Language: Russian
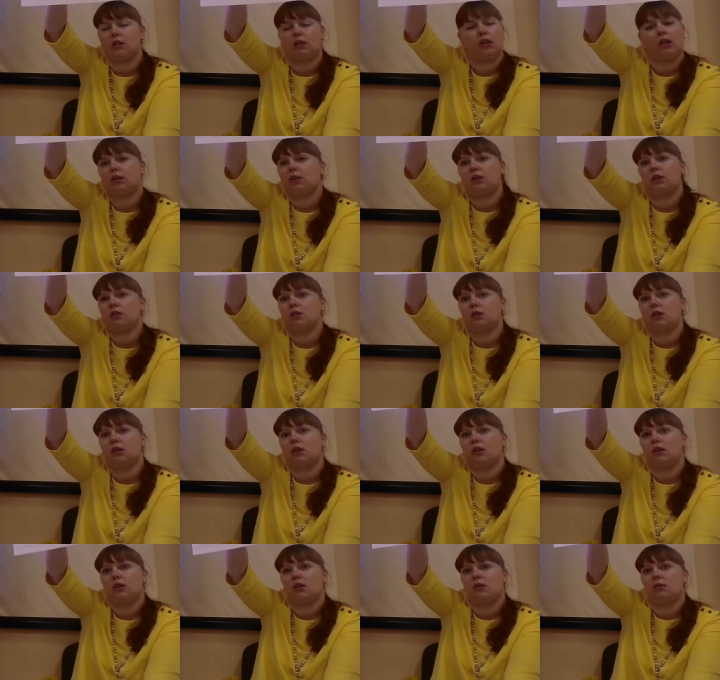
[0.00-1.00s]
нет, один,
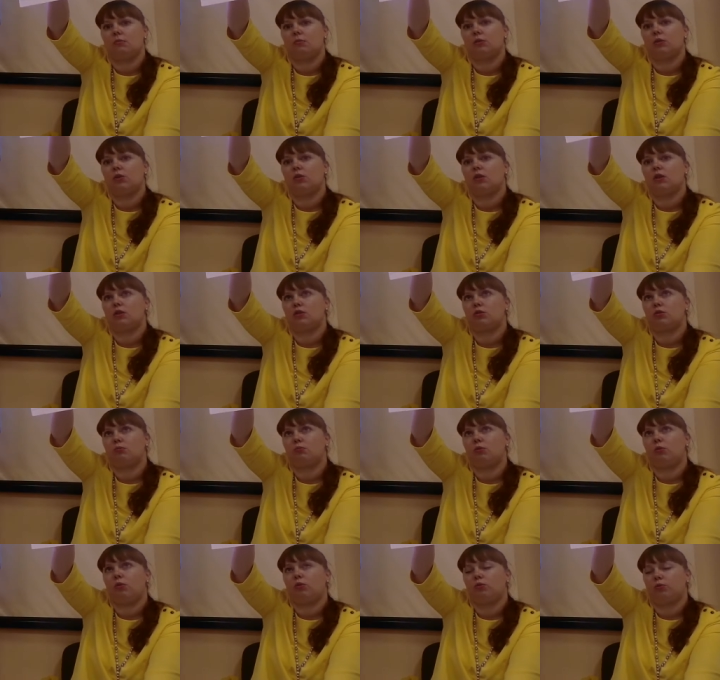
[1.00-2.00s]
много
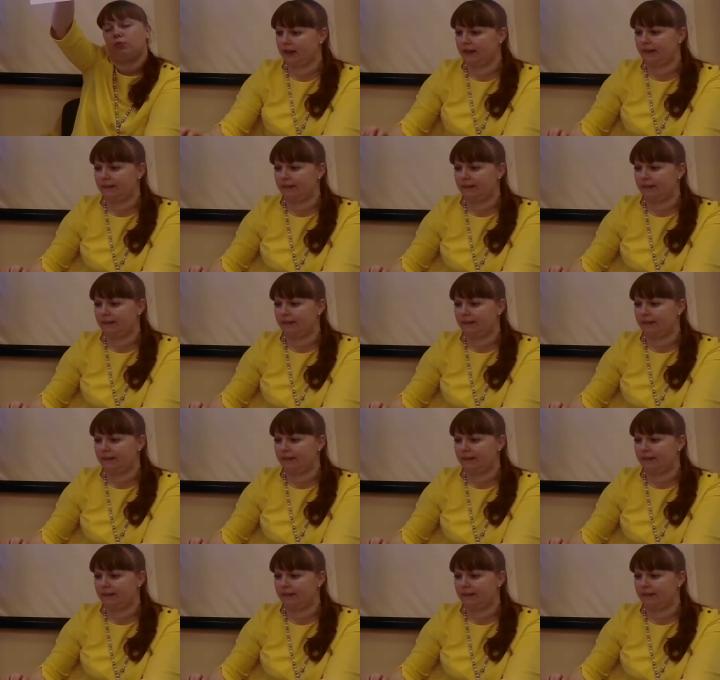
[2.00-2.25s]
зубов.